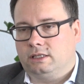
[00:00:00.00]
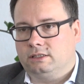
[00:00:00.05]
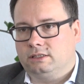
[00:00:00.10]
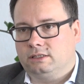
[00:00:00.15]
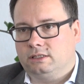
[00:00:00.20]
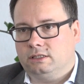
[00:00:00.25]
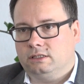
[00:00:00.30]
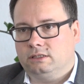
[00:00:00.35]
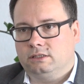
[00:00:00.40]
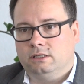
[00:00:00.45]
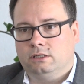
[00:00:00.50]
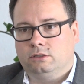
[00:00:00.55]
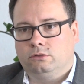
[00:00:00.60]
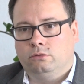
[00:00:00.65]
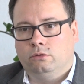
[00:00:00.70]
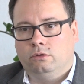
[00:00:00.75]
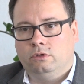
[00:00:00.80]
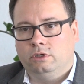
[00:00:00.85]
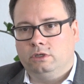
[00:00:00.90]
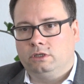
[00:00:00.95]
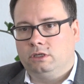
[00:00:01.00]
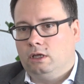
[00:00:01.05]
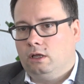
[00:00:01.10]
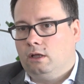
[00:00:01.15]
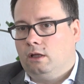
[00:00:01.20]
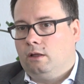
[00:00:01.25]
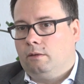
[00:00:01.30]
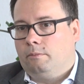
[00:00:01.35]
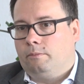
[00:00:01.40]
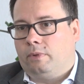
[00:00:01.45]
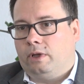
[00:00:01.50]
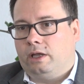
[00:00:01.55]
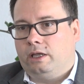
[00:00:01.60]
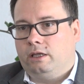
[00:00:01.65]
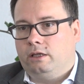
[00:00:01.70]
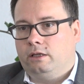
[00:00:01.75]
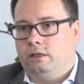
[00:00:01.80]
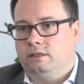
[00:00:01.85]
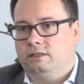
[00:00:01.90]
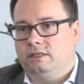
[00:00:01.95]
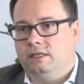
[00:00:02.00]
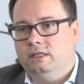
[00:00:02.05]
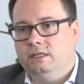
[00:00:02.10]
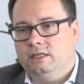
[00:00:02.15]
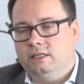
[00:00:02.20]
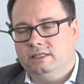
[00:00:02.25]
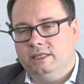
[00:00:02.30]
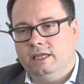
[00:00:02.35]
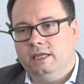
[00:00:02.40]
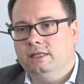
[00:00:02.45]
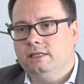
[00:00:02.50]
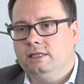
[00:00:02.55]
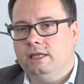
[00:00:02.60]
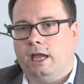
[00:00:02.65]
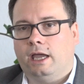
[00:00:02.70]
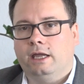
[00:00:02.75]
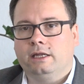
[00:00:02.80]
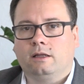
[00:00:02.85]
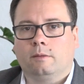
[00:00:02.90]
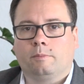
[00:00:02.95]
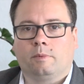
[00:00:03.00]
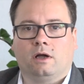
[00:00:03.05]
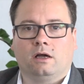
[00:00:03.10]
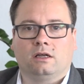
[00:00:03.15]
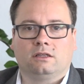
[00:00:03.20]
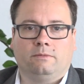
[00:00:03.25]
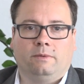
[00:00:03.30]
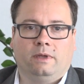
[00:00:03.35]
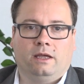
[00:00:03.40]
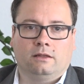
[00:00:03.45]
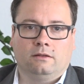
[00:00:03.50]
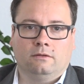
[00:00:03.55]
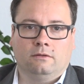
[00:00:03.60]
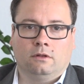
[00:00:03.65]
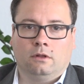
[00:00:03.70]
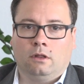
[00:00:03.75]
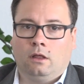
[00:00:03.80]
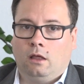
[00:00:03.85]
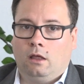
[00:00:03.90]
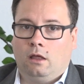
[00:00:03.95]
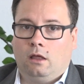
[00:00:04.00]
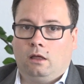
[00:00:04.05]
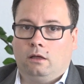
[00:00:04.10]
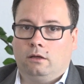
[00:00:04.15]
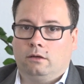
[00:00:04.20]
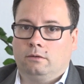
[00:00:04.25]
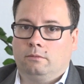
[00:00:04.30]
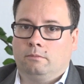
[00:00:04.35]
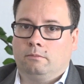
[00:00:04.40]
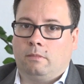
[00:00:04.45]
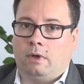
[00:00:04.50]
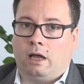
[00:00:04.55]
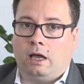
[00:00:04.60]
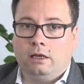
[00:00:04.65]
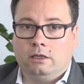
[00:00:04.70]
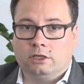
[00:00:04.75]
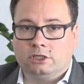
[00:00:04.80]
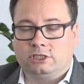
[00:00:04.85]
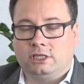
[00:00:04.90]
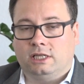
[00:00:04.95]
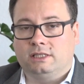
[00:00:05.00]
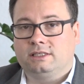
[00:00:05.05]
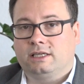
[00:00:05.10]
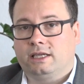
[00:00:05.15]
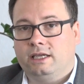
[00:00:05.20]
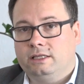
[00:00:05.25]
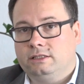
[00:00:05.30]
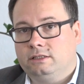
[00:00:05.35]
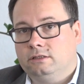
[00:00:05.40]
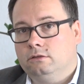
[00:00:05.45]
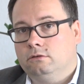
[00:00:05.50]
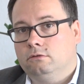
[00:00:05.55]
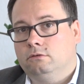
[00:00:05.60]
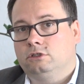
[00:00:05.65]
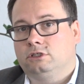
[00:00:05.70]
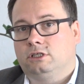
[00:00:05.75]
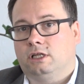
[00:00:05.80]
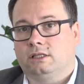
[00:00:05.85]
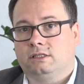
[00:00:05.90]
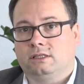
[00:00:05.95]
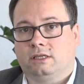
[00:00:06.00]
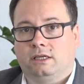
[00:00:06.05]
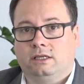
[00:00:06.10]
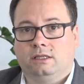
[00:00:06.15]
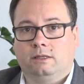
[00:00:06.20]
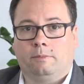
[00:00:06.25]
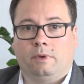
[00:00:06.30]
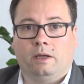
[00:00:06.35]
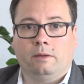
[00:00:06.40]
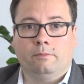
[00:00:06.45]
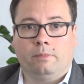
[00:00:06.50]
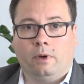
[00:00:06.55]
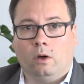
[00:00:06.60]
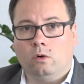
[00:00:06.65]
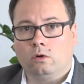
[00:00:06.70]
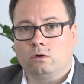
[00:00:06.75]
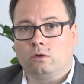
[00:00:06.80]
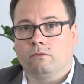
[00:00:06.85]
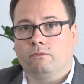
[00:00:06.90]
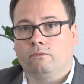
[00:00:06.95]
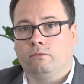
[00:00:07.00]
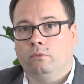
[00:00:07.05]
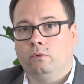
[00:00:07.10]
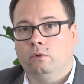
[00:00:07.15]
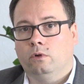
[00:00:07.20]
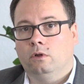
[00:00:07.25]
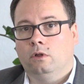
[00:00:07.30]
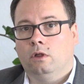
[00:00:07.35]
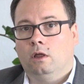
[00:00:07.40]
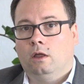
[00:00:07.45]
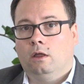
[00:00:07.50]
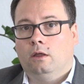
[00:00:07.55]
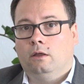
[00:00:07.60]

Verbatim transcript: Das ist natürlich bei den Ideen, die eingebracht werden, ähm, aller Stadträtinnen und Stadträte beim Bauchgefühl,